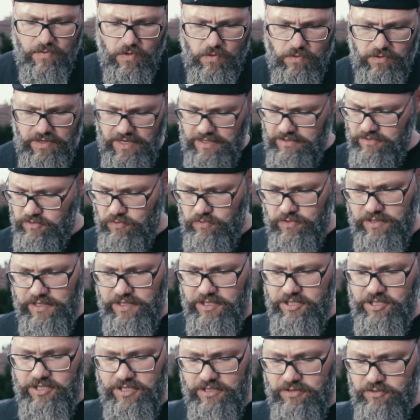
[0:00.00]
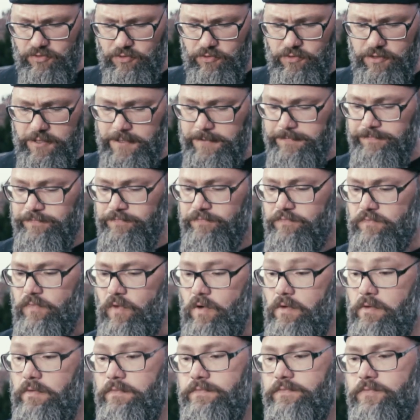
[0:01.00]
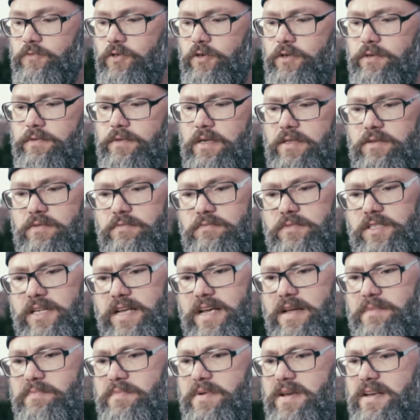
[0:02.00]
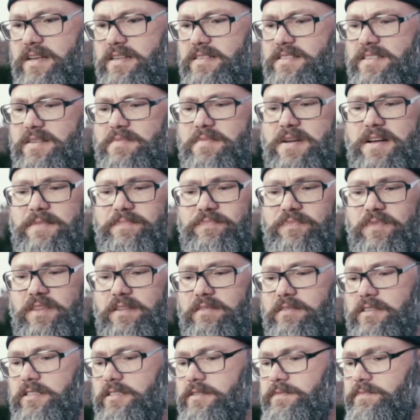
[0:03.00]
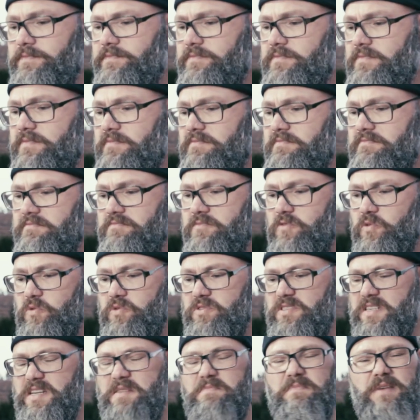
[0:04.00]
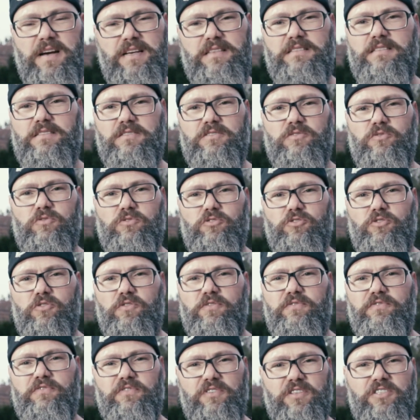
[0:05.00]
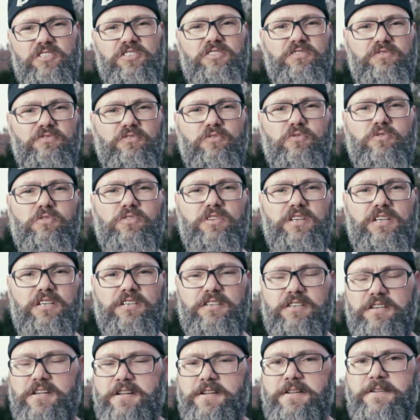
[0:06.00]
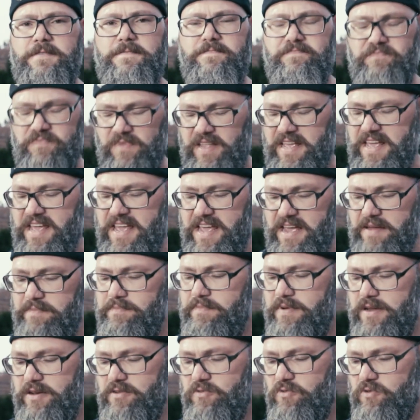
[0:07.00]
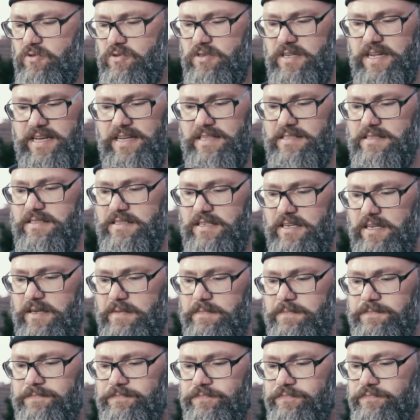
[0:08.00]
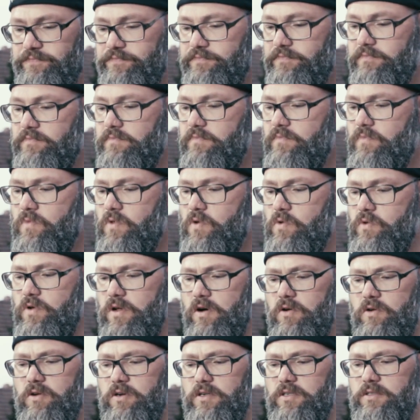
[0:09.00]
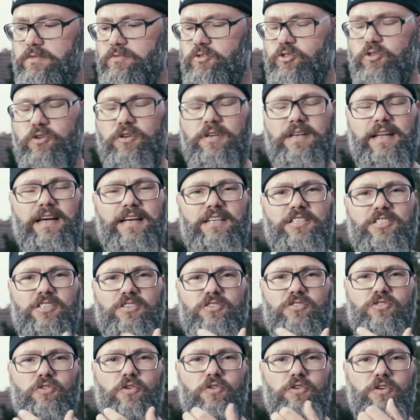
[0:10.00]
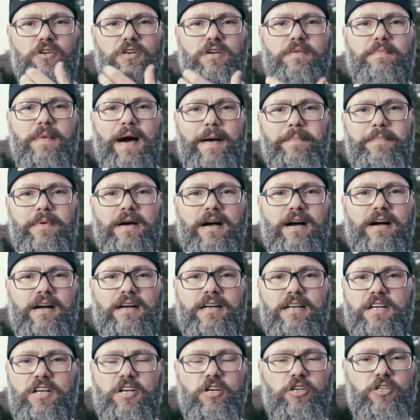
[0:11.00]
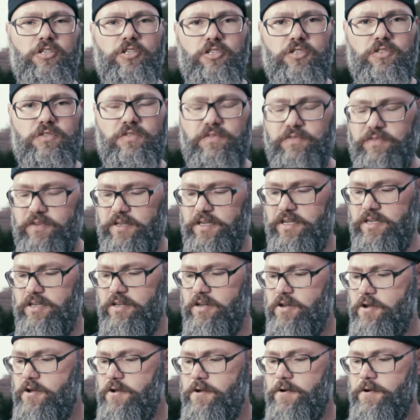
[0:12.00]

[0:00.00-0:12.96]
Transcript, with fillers: Und dann so ein Gericht dazu. Hm, schön. Also mit Erdbeer ist immer ähm, Rosé meistens so. Schön frische, fruchtige Erdbeernote extrem. Und auch ähm, schön leichte Säure im Abgang. Nicht zu viel.